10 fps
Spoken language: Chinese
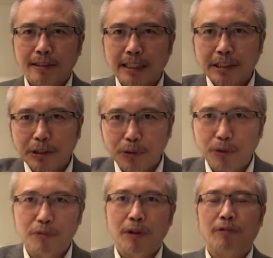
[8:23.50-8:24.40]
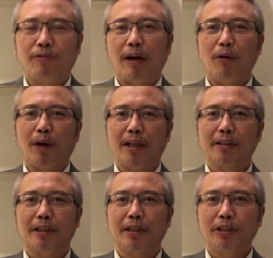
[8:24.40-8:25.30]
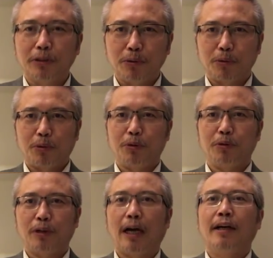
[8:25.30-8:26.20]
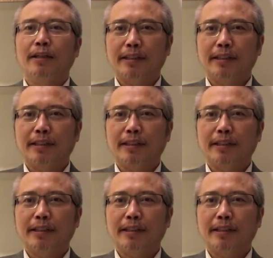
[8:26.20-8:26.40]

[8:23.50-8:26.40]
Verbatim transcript: 在金融繁华的这个金融区啊。